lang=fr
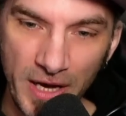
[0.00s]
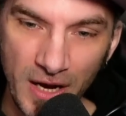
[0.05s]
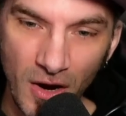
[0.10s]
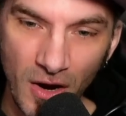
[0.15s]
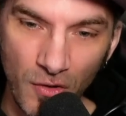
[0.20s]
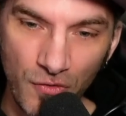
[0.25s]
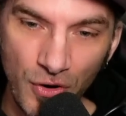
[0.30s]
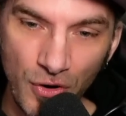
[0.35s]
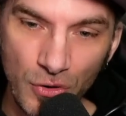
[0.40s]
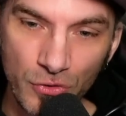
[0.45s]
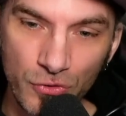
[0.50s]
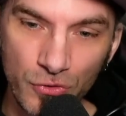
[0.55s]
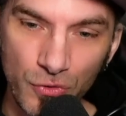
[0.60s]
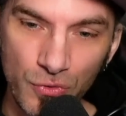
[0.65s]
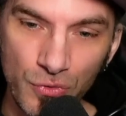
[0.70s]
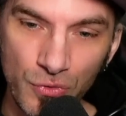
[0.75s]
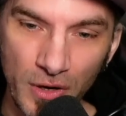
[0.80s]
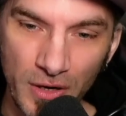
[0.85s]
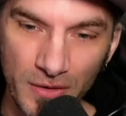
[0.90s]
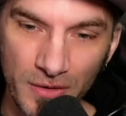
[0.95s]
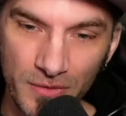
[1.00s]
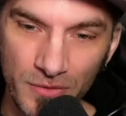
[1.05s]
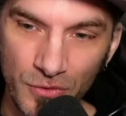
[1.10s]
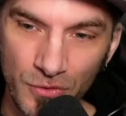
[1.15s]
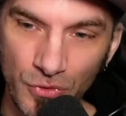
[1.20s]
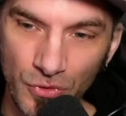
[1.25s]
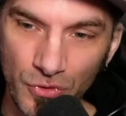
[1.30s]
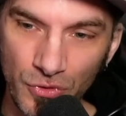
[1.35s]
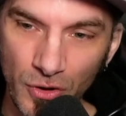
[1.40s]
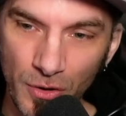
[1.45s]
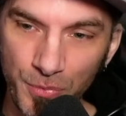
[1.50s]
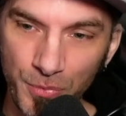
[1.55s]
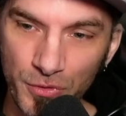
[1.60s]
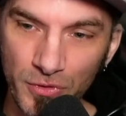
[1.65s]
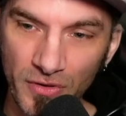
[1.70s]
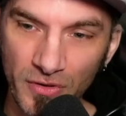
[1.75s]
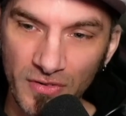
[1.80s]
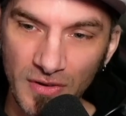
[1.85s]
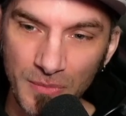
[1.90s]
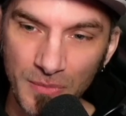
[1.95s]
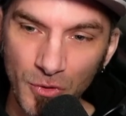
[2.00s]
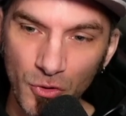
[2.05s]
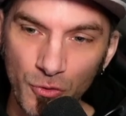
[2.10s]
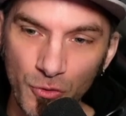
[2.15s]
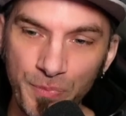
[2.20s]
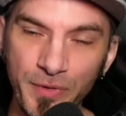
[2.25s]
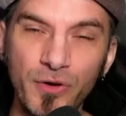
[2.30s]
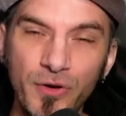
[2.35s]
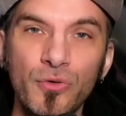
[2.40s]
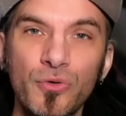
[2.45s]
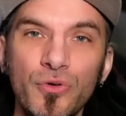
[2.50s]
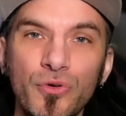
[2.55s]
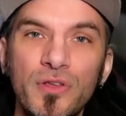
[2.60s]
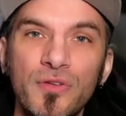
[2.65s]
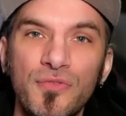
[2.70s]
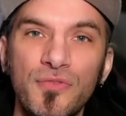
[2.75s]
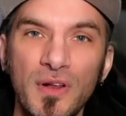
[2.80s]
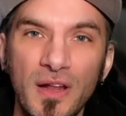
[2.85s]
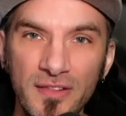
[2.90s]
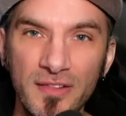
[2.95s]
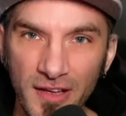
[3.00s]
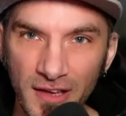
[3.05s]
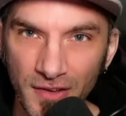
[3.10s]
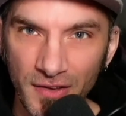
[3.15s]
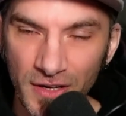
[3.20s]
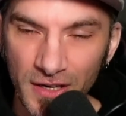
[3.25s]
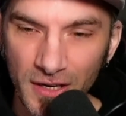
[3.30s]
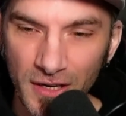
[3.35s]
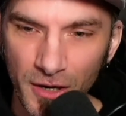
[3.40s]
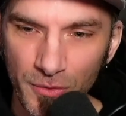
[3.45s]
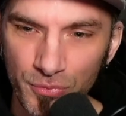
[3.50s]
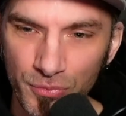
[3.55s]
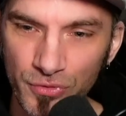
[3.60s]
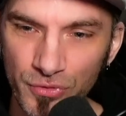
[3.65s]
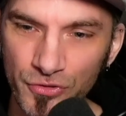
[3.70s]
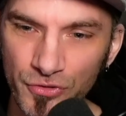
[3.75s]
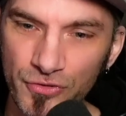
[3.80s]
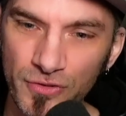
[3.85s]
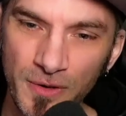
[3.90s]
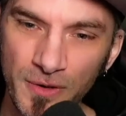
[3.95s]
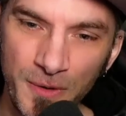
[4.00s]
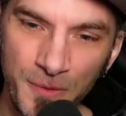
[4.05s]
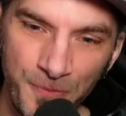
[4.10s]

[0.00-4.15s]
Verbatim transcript: Et là, on voit le trou. Hein. Donc, euh, potentiellement, le Piccolo qui fait l'attaque avec la bouche.